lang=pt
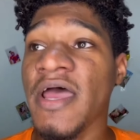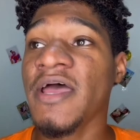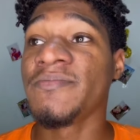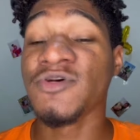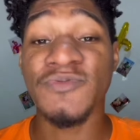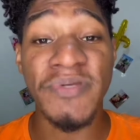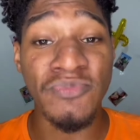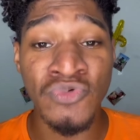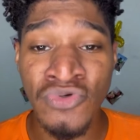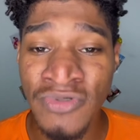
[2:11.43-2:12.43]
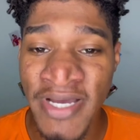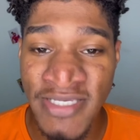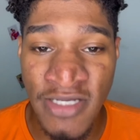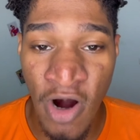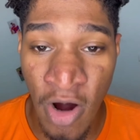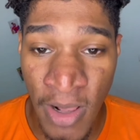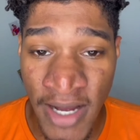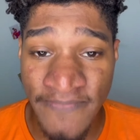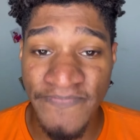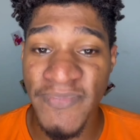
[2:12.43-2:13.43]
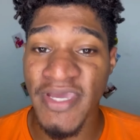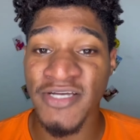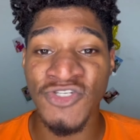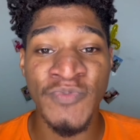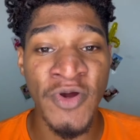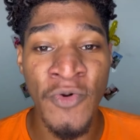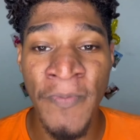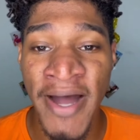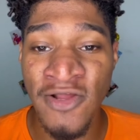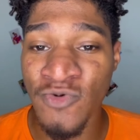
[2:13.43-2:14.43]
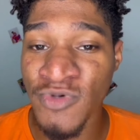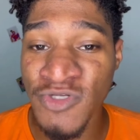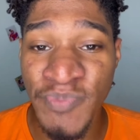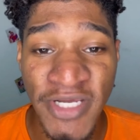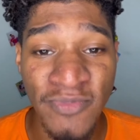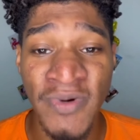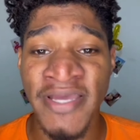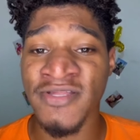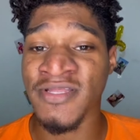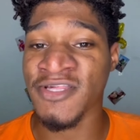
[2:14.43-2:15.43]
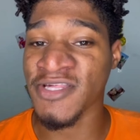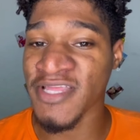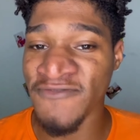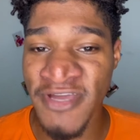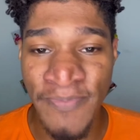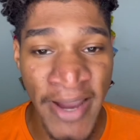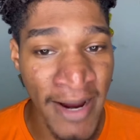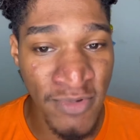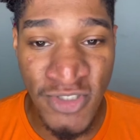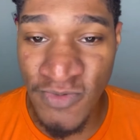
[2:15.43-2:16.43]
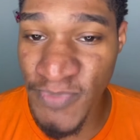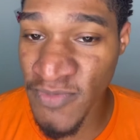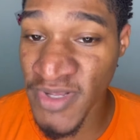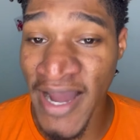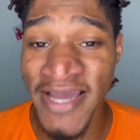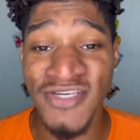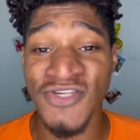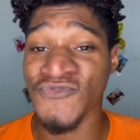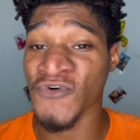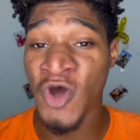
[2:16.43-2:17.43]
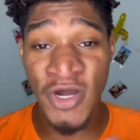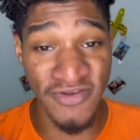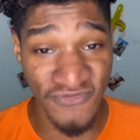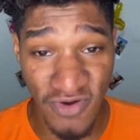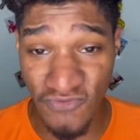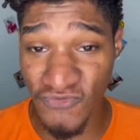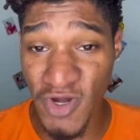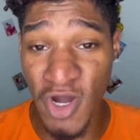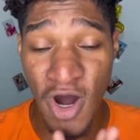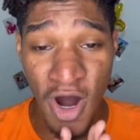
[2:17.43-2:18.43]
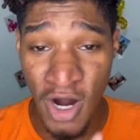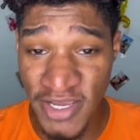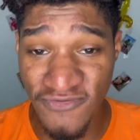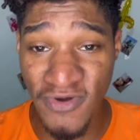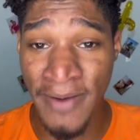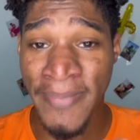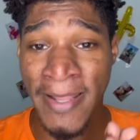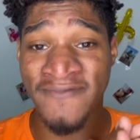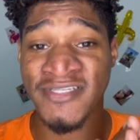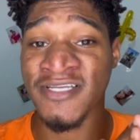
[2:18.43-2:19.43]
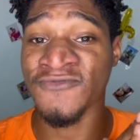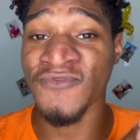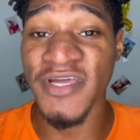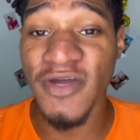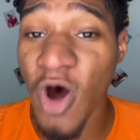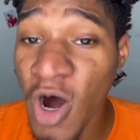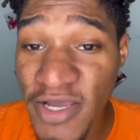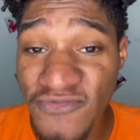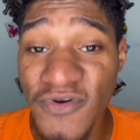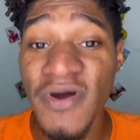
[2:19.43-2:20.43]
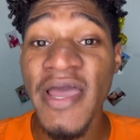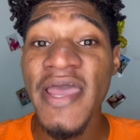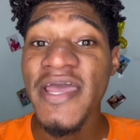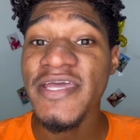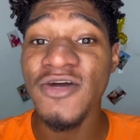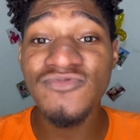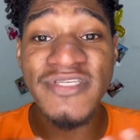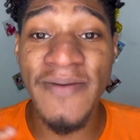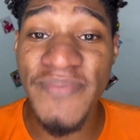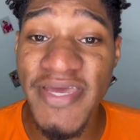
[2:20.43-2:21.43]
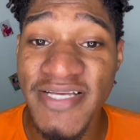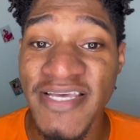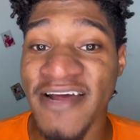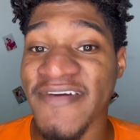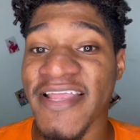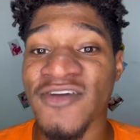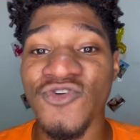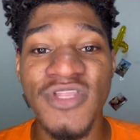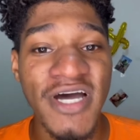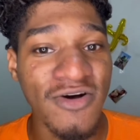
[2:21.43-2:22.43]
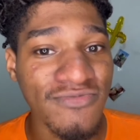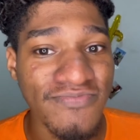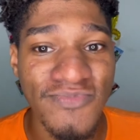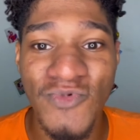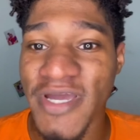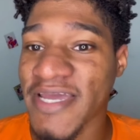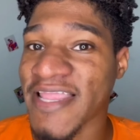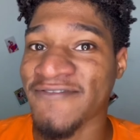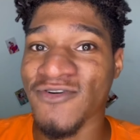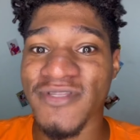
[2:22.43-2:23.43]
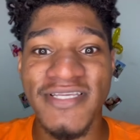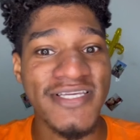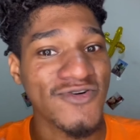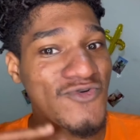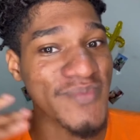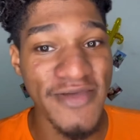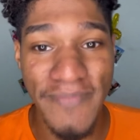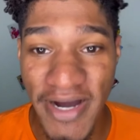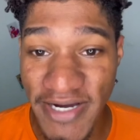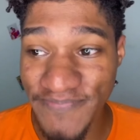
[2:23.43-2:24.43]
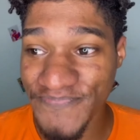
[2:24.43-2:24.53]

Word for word: meus primos tudo na escola e a gente preocupado com meus primos, aí teve que pegar meus primos. Ai, gente, foi horrível, foi horrível, a palavra toda foi horrível. E eu não sabia se era verdade ou não o que estava acontecendo com minha irmã.